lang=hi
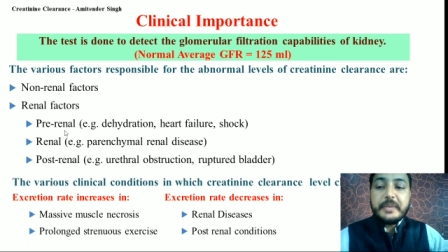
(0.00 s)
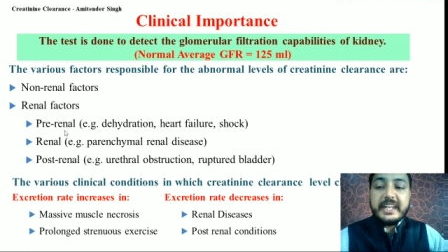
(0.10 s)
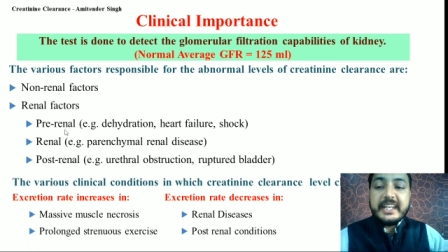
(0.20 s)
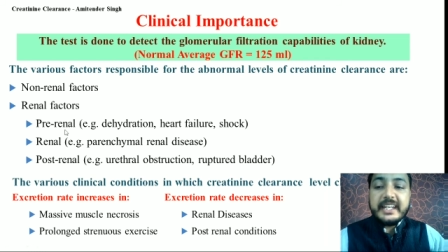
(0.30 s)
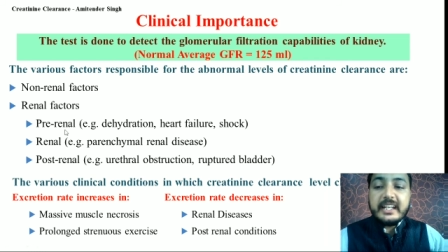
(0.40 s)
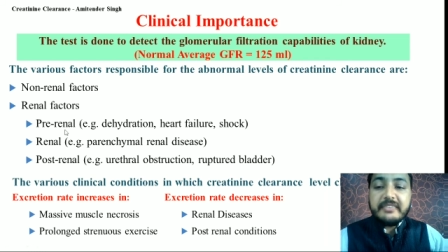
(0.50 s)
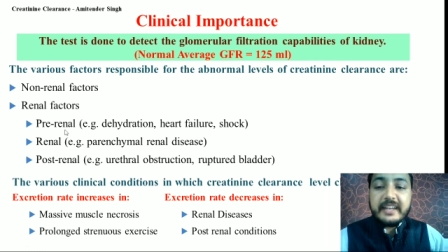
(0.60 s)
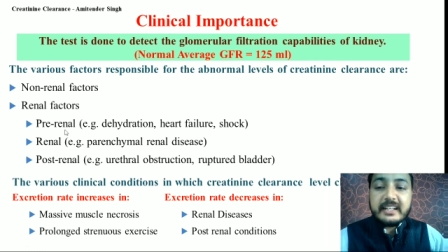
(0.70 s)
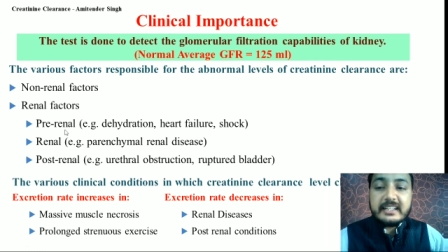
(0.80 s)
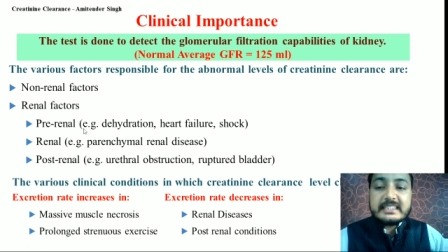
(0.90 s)
रिनल
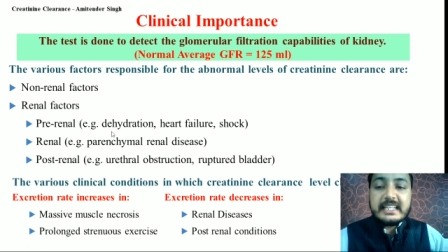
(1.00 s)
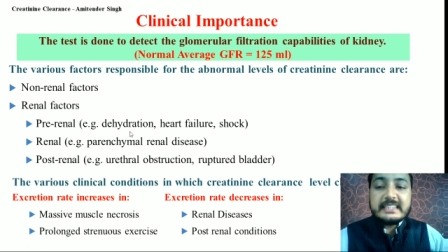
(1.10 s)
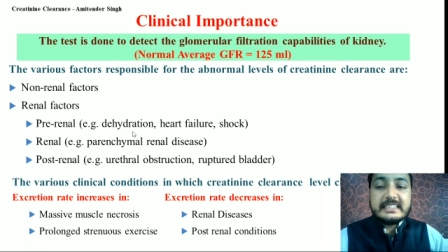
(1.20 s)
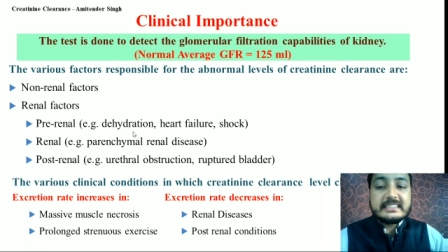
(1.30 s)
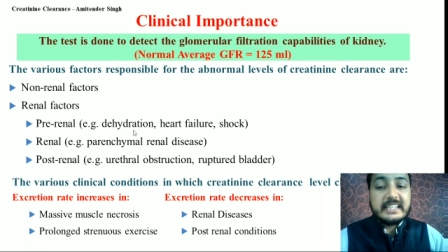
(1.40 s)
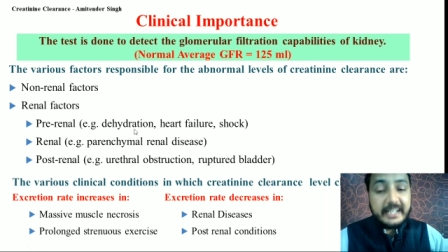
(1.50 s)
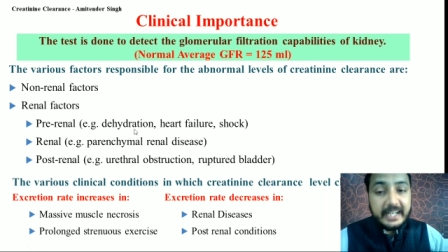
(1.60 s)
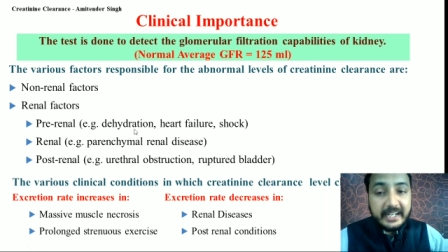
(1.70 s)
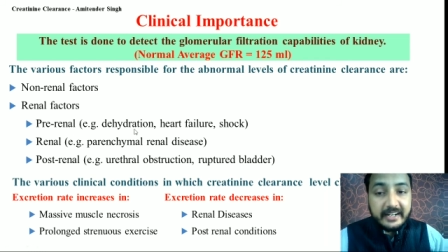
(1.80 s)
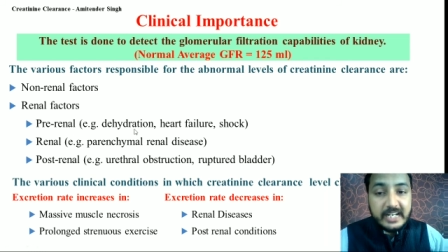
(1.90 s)
फैक्टर्स हैं जैसे
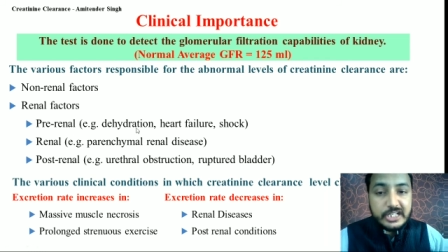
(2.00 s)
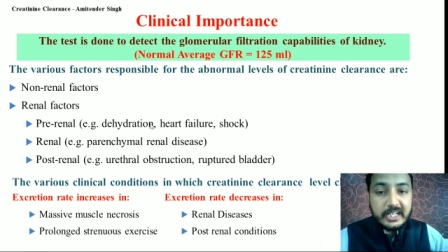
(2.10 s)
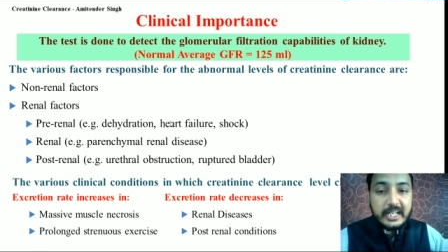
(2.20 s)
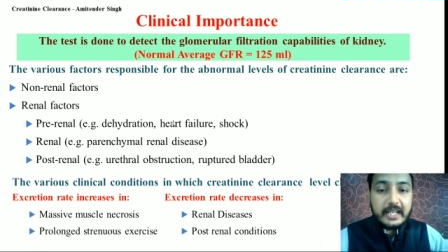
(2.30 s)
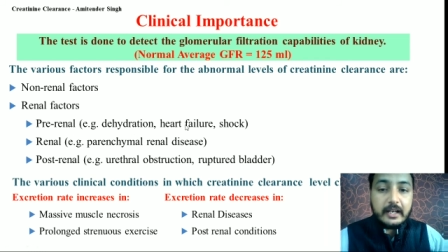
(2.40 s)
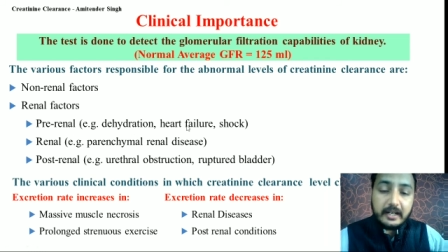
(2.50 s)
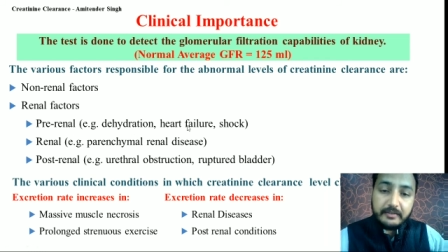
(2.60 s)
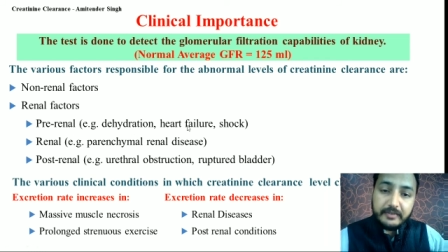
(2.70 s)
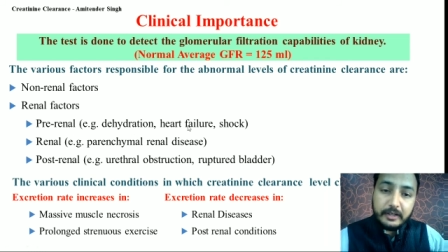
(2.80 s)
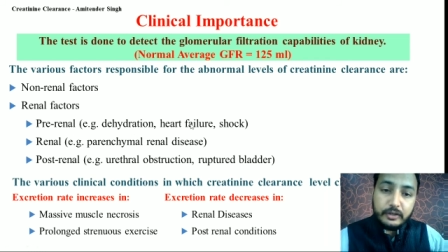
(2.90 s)
डिहाइड्रेशन है
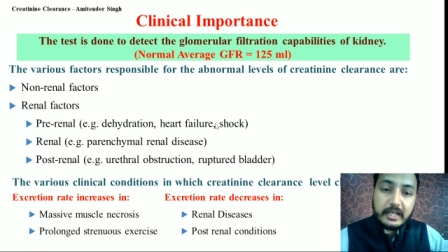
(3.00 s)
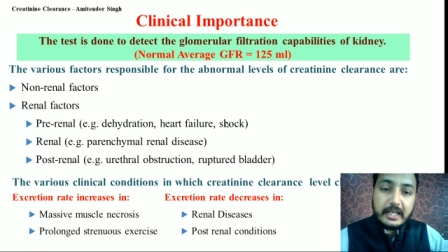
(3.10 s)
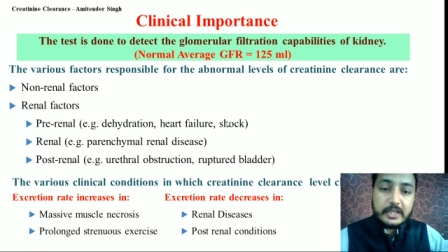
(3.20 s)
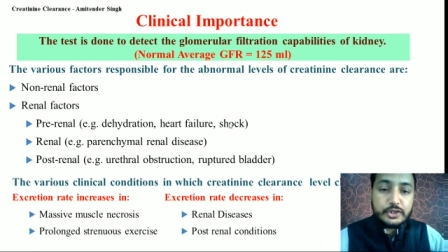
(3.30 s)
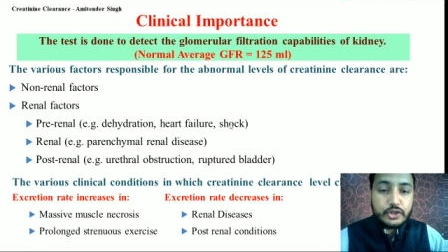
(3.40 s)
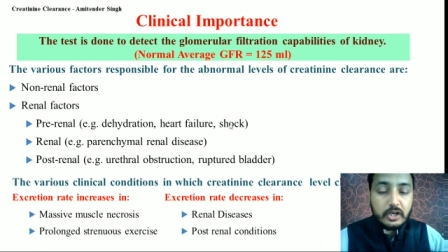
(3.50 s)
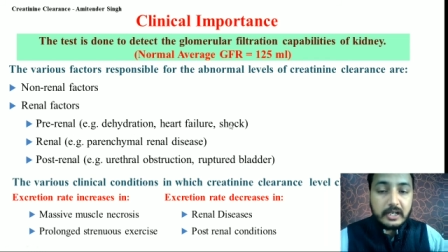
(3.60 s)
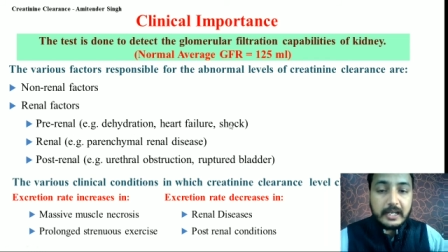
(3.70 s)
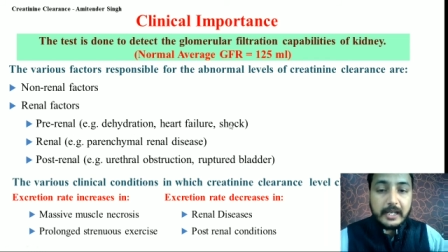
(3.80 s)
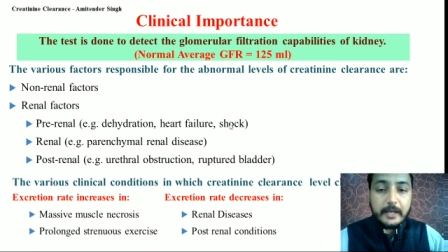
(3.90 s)
हार्ट फेल्योर है
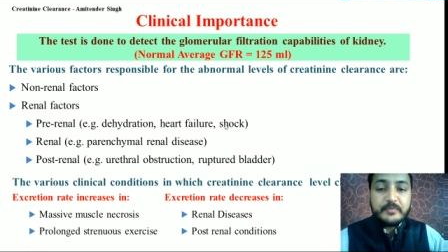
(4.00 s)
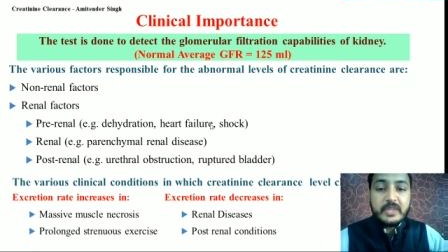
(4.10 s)
शॉक है